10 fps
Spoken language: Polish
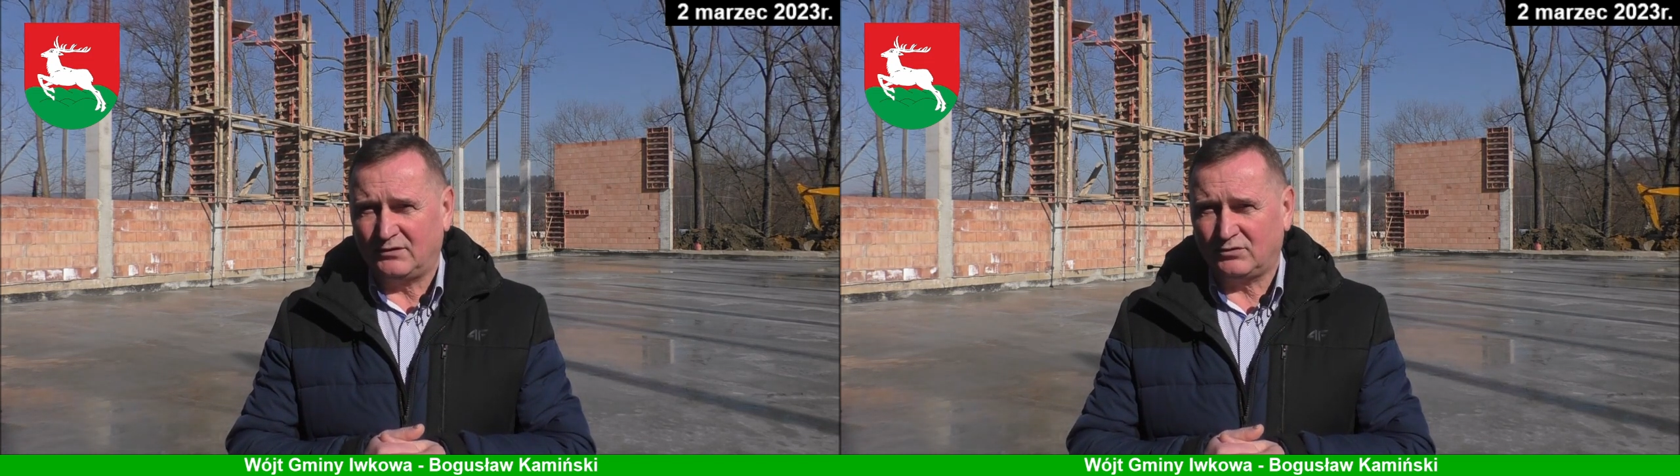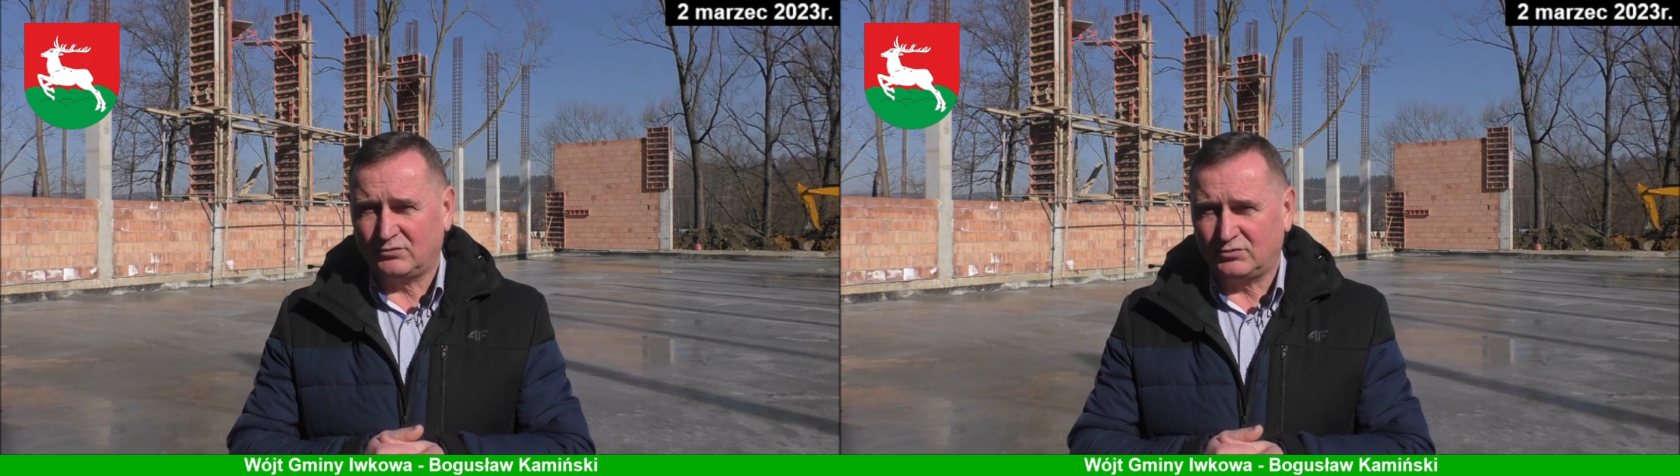
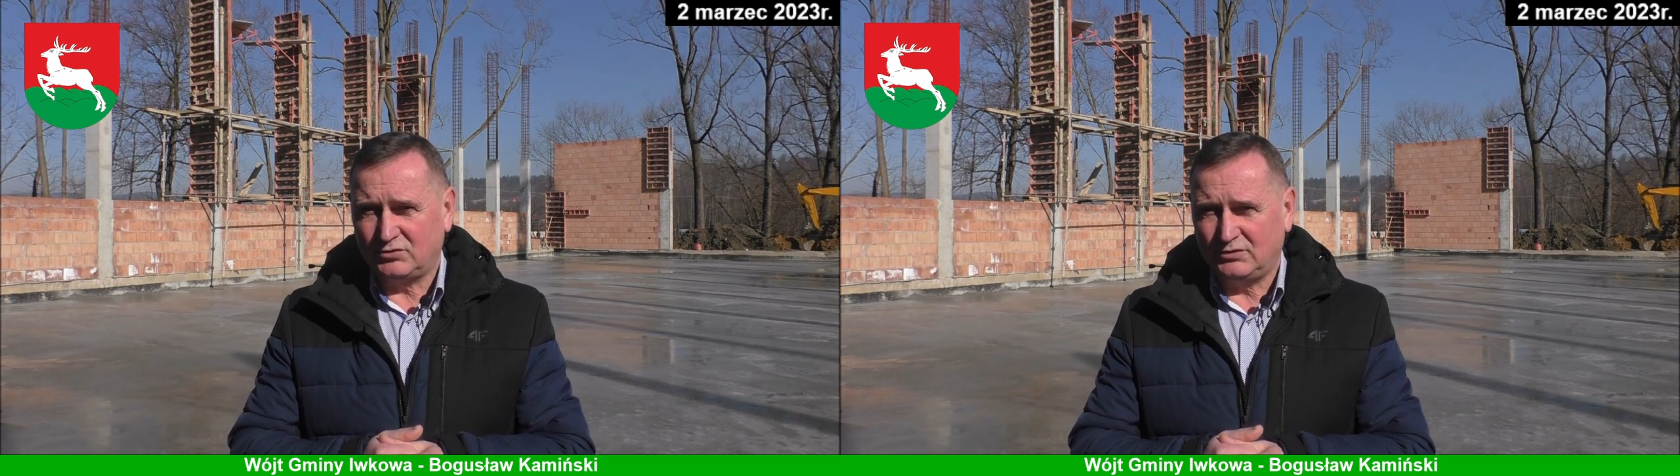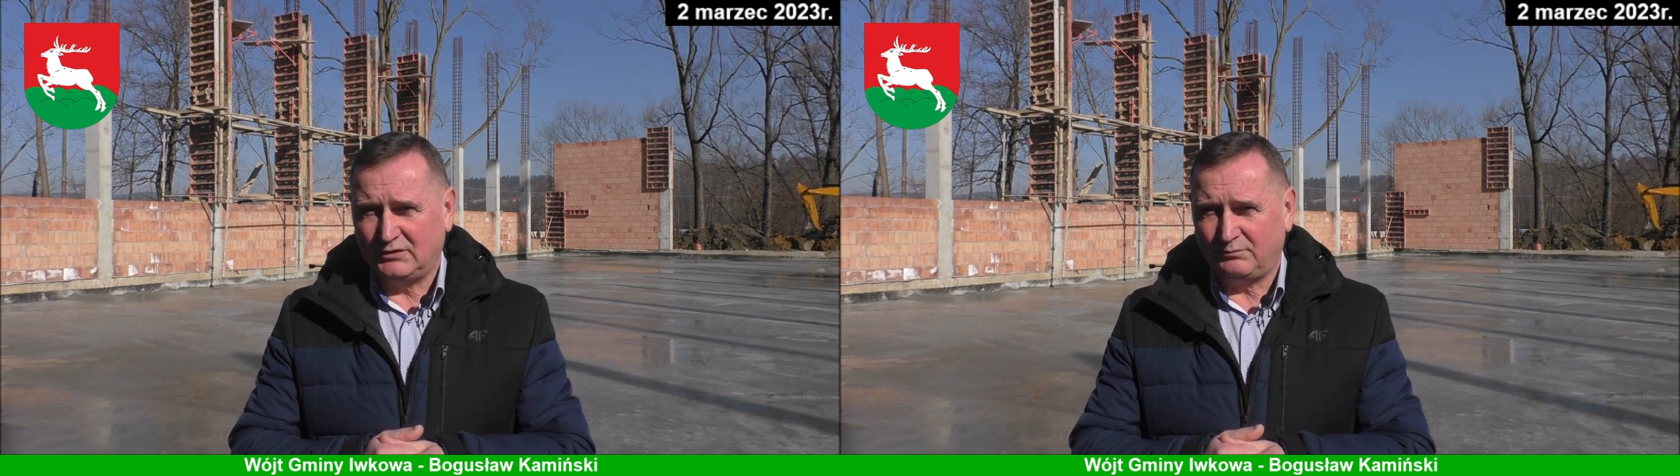od
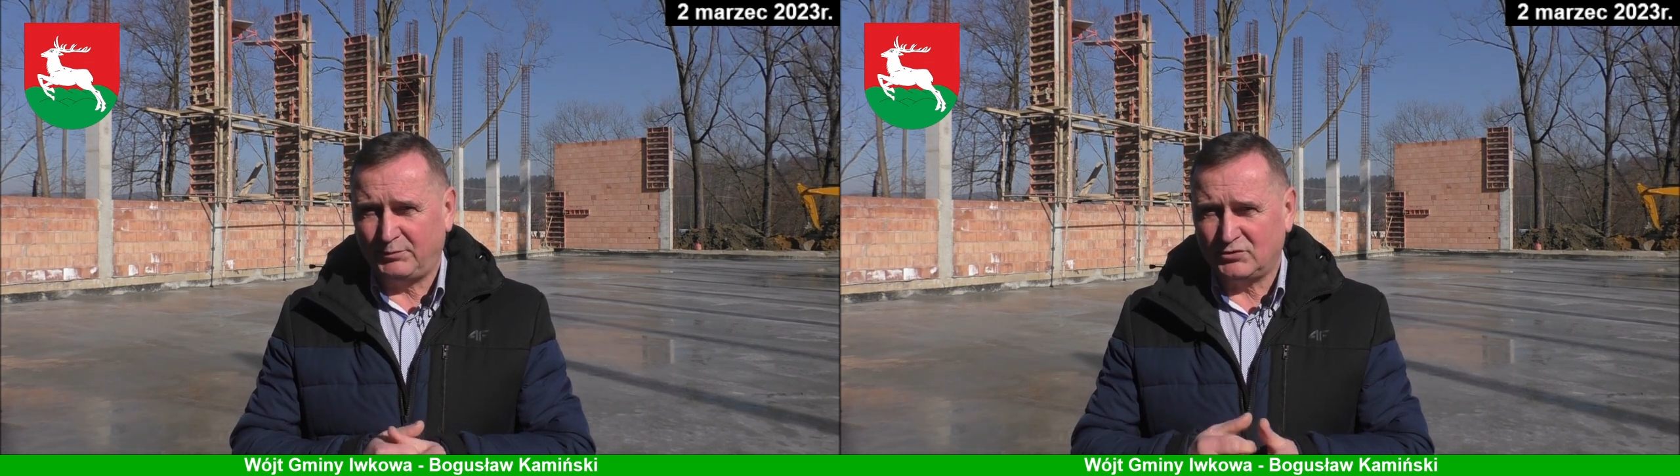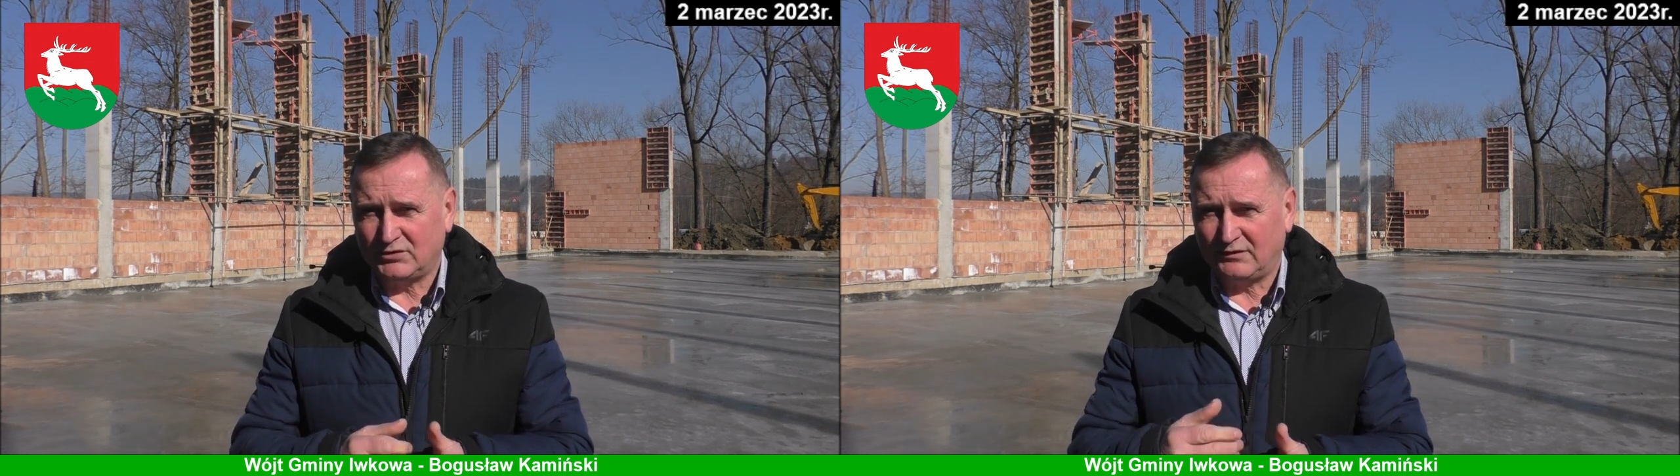godziny
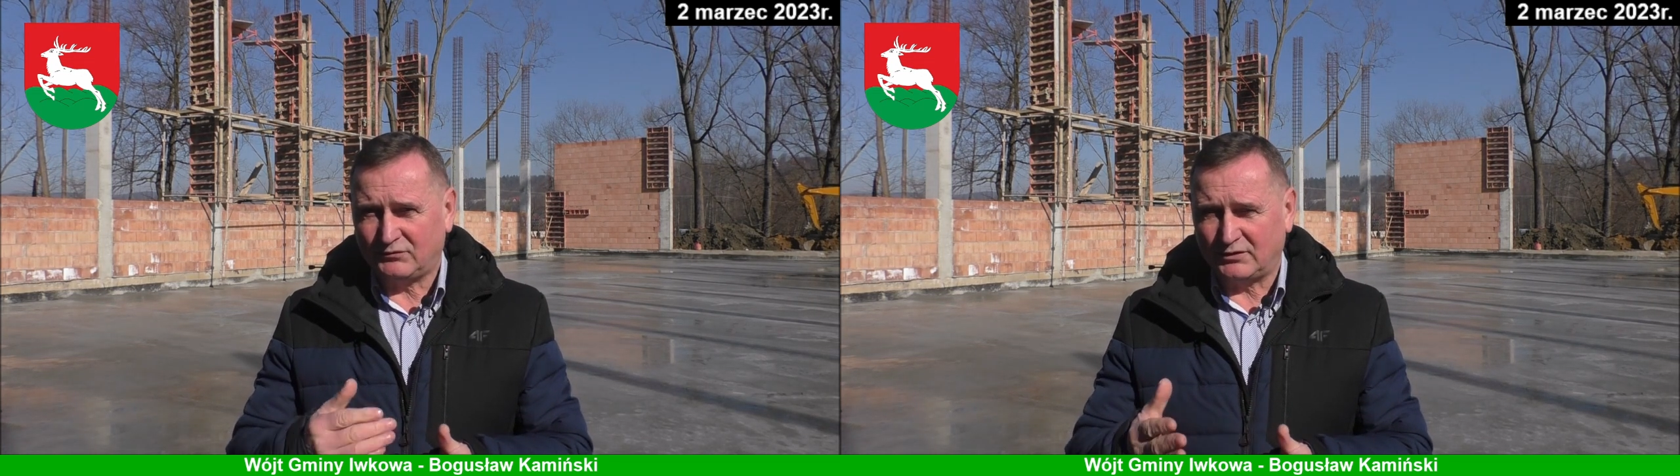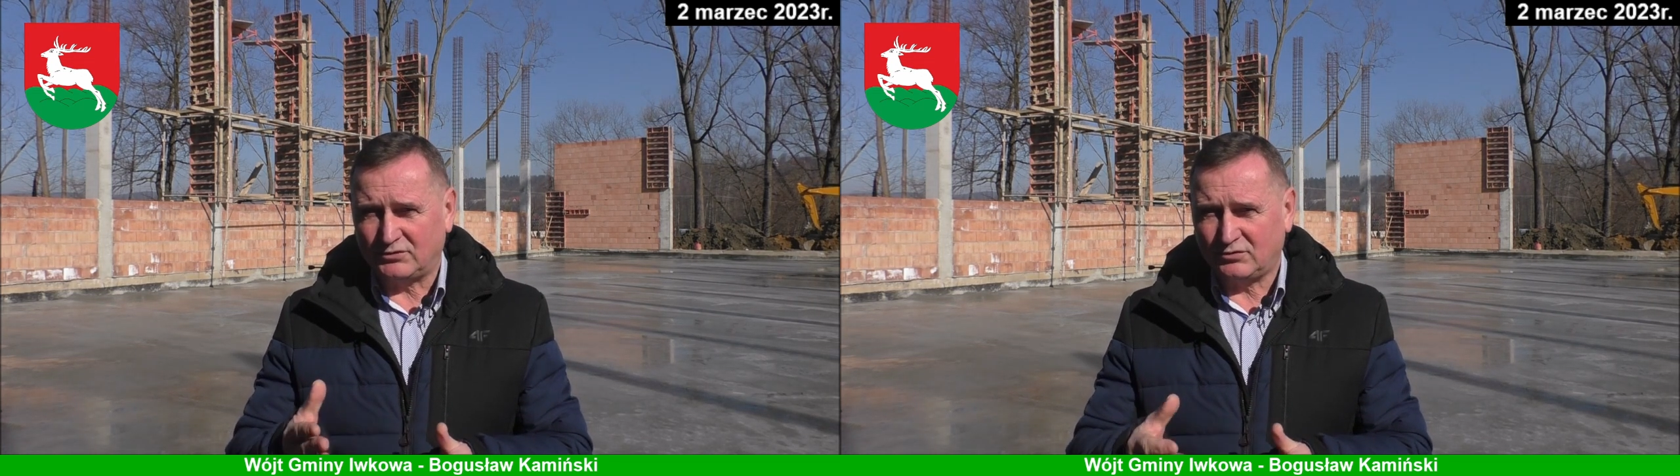poniedziałek, wtorek,